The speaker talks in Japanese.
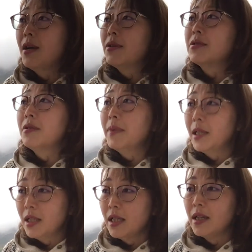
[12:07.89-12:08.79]
言葉
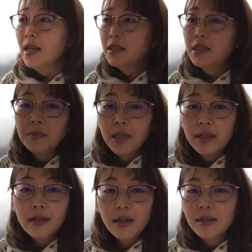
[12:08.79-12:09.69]
に自分は
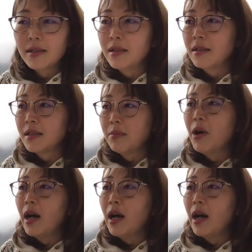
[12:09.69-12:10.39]
理解できなくても、